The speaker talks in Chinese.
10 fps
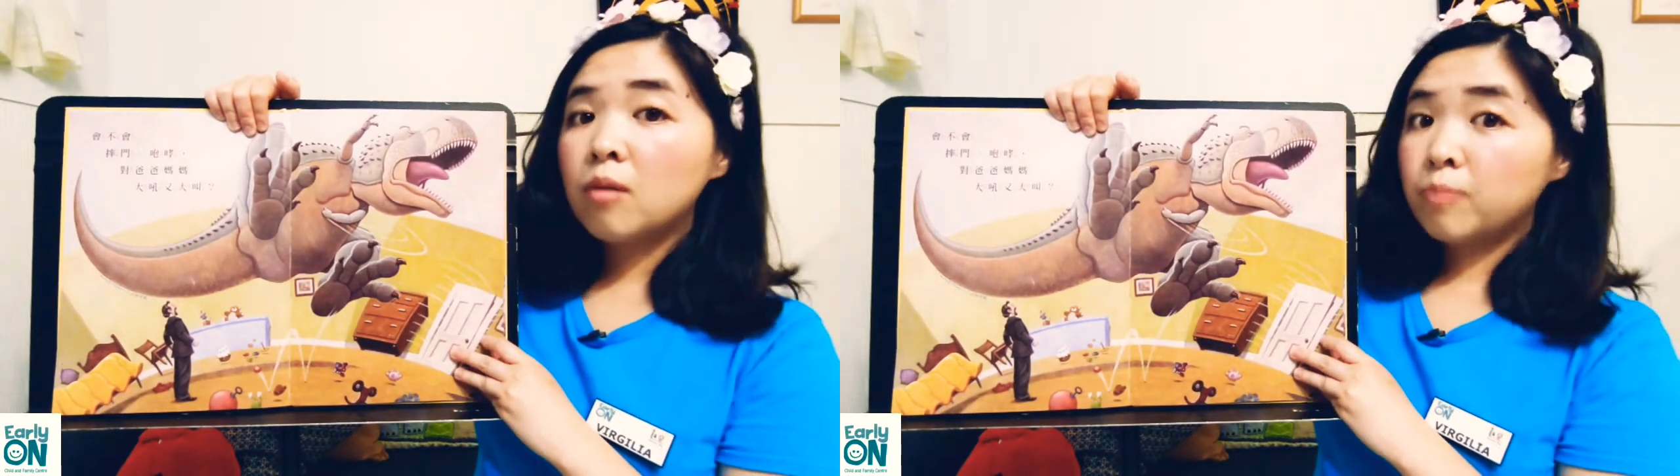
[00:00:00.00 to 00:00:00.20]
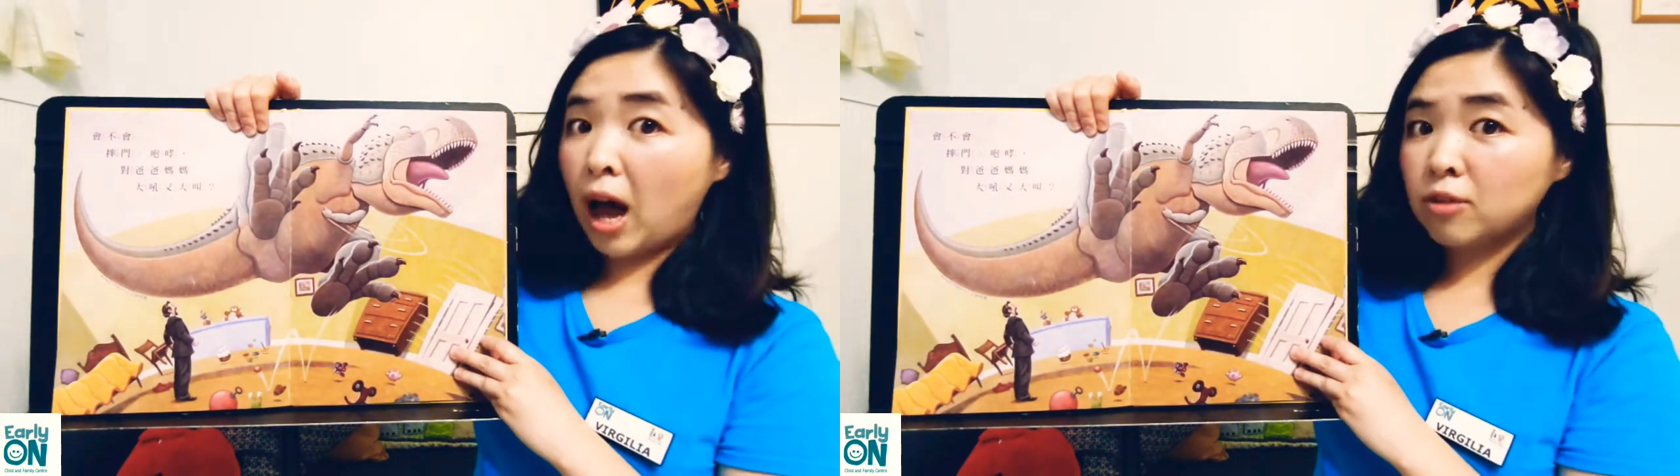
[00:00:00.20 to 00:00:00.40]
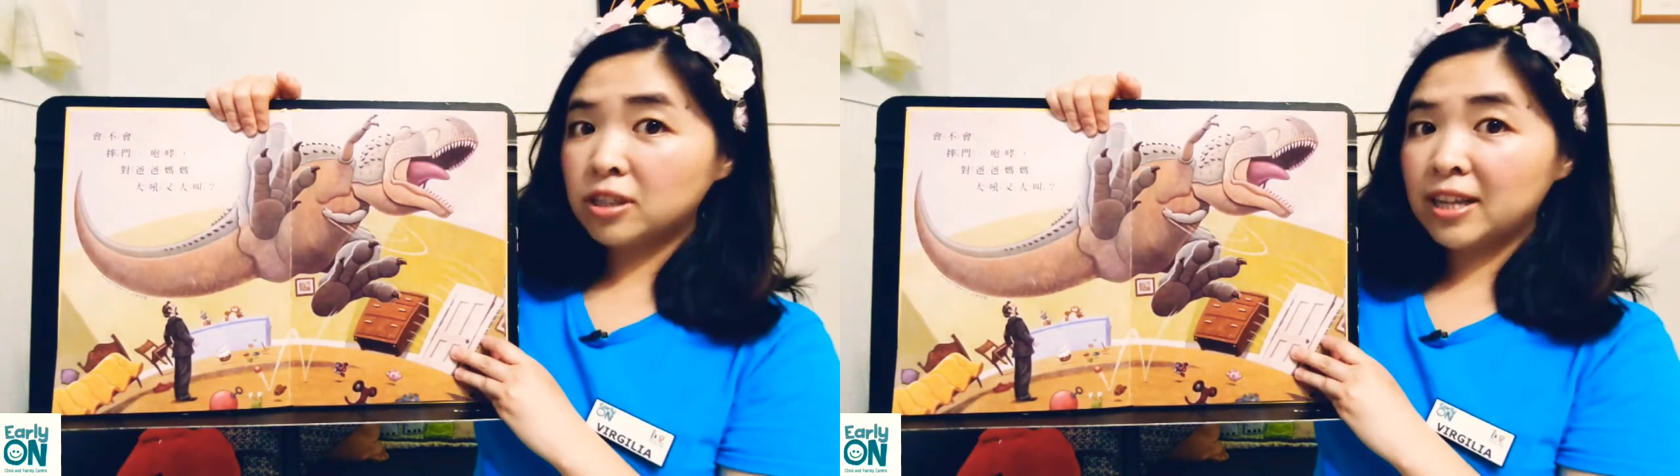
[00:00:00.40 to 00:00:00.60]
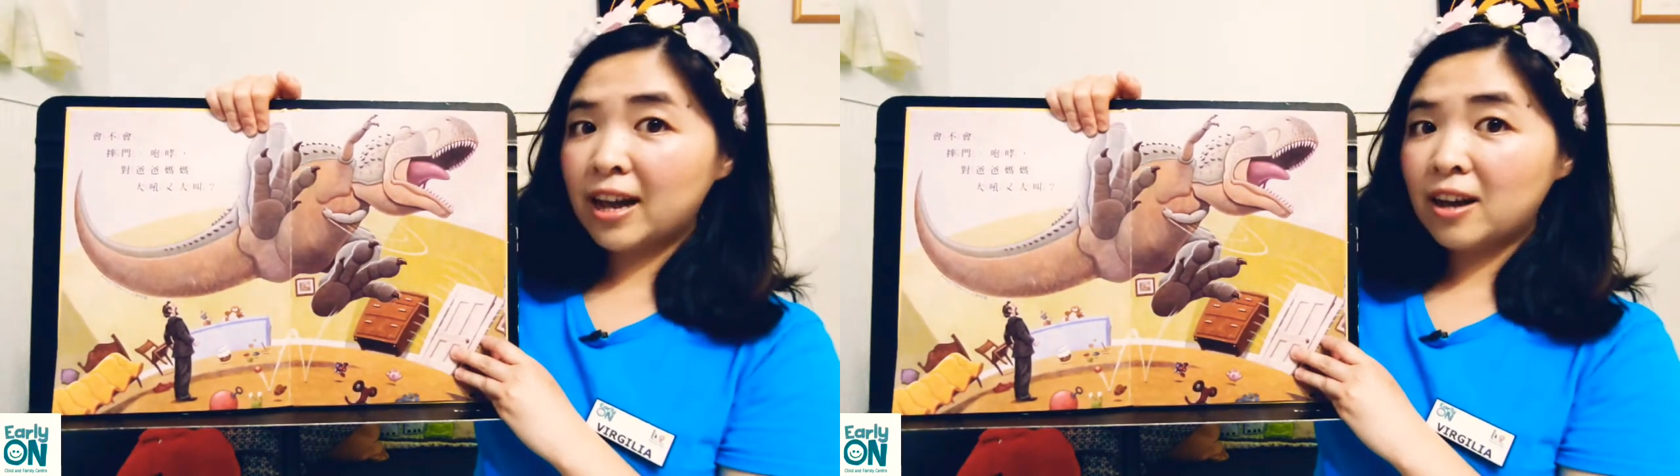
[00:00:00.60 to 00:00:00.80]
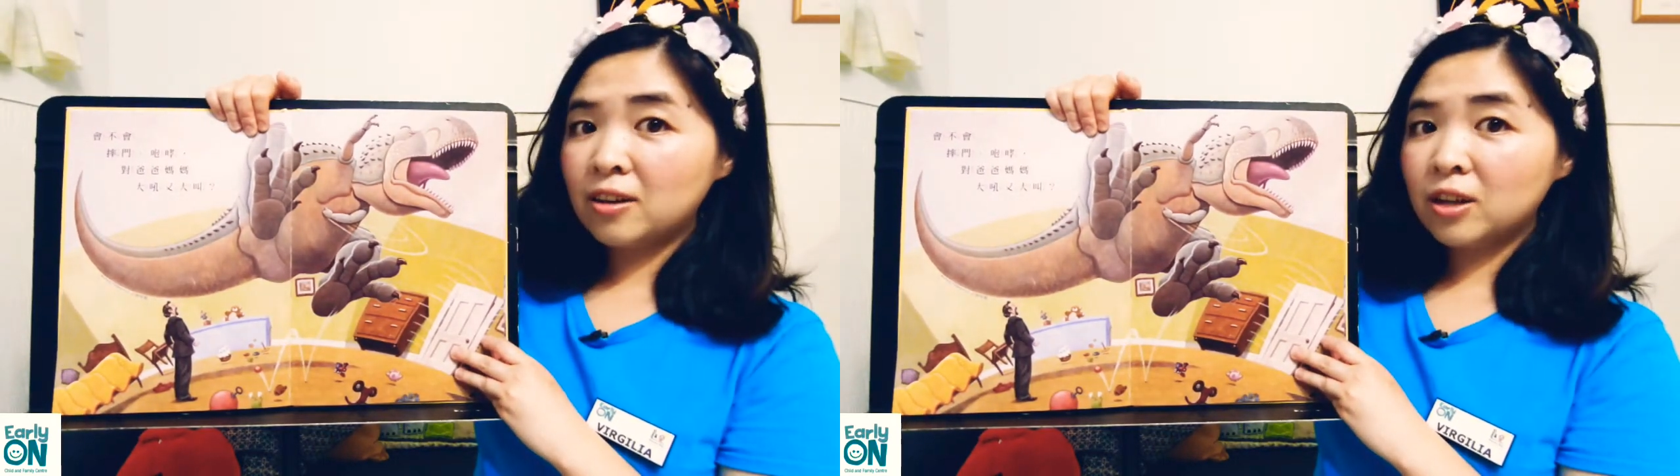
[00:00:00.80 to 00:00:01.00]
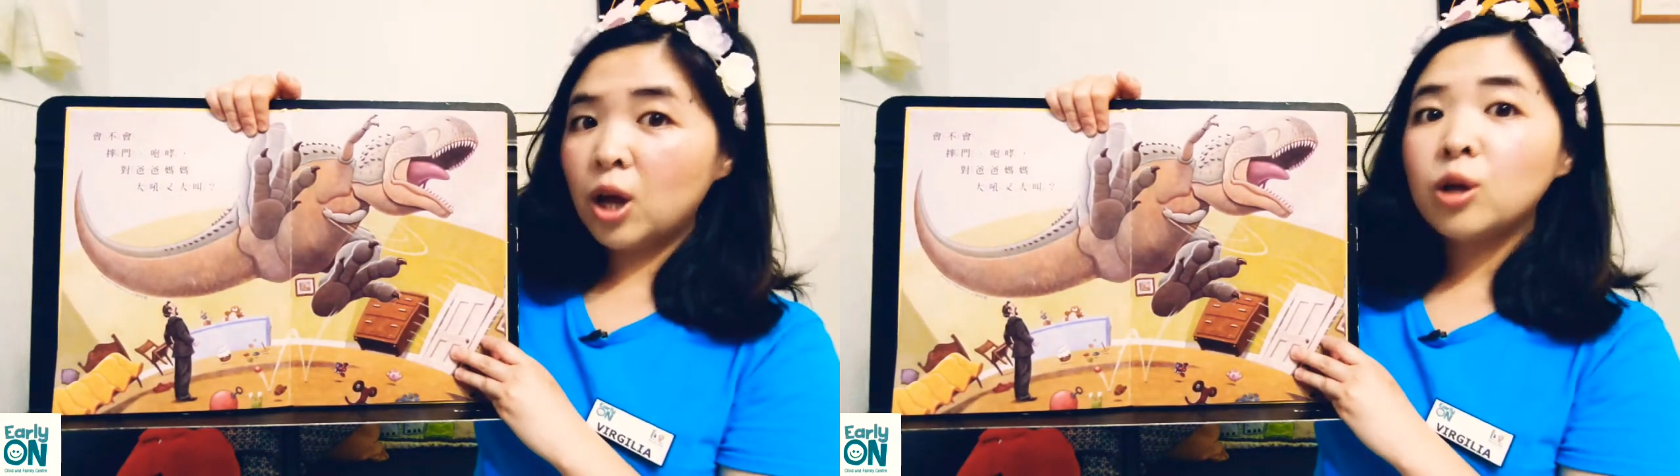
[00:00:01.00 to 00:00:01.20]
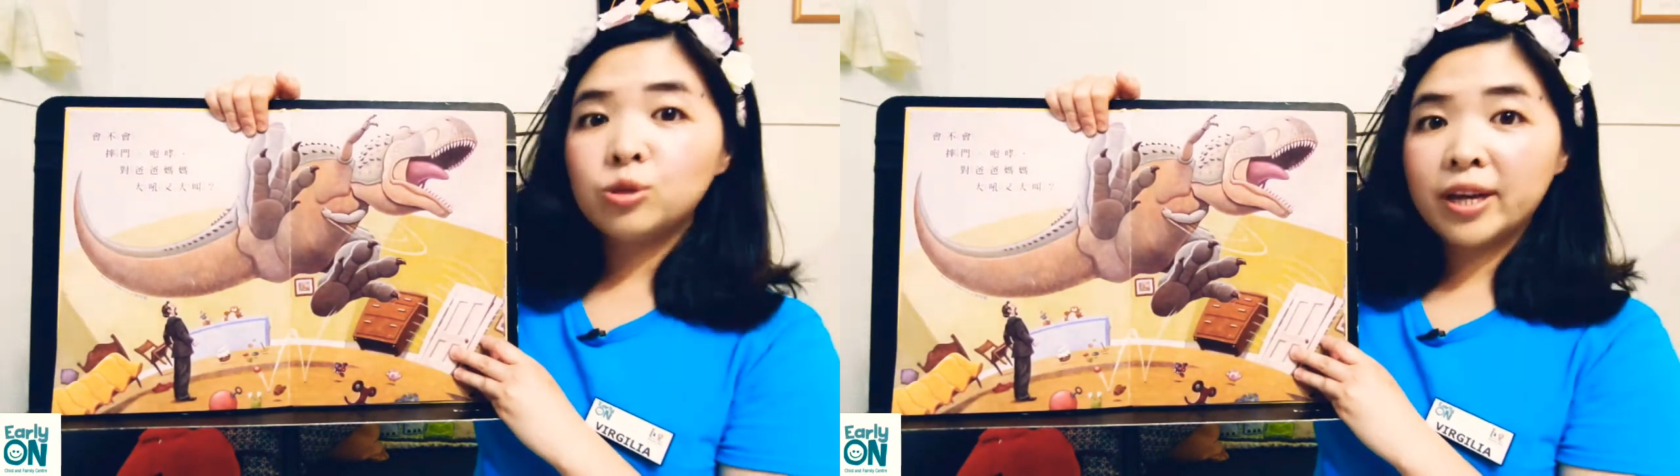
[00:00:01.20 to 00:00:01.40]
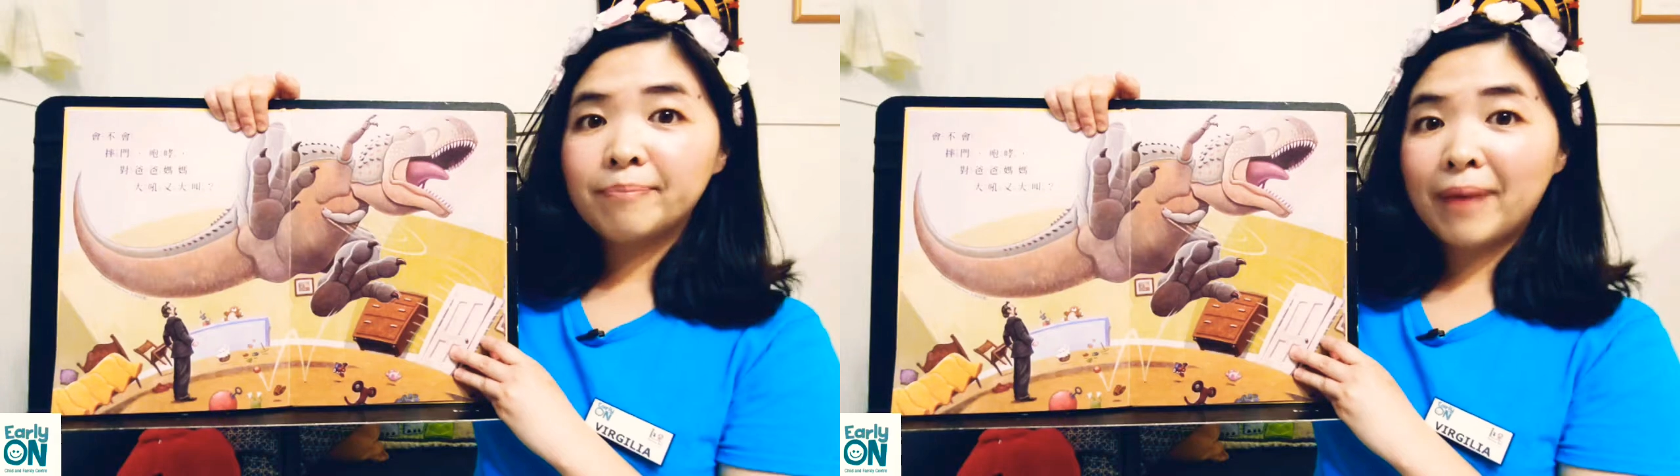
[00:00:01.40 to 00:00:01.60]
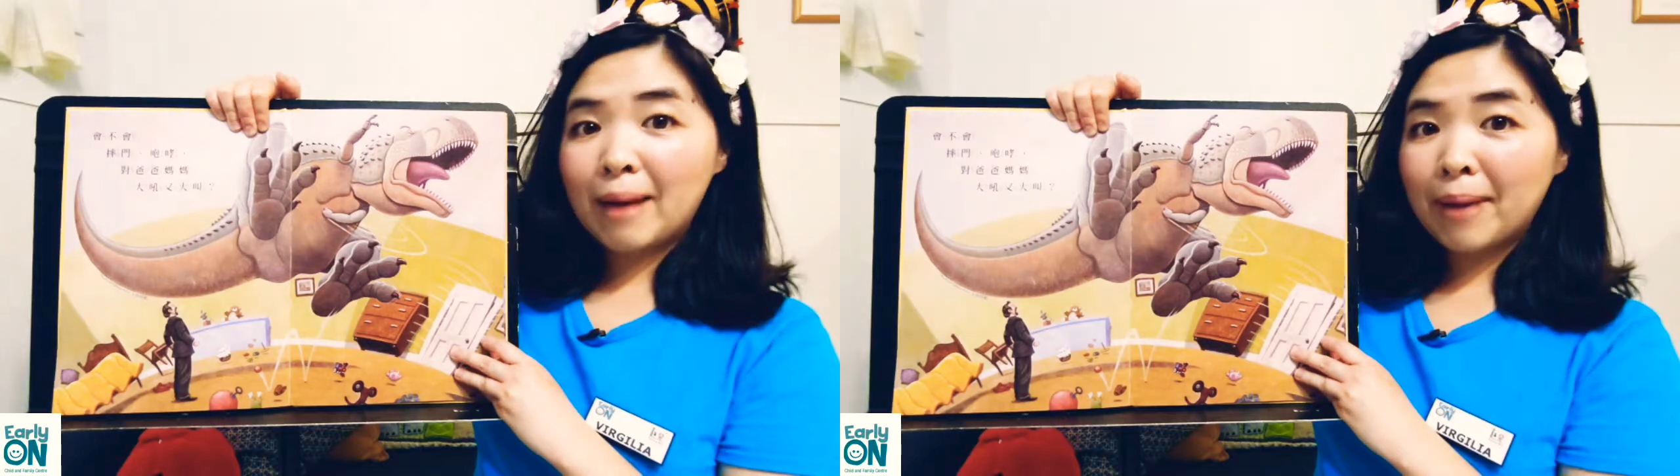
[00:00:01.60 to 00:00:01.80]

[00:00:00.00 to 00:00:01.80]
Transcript: 咆哮，对爸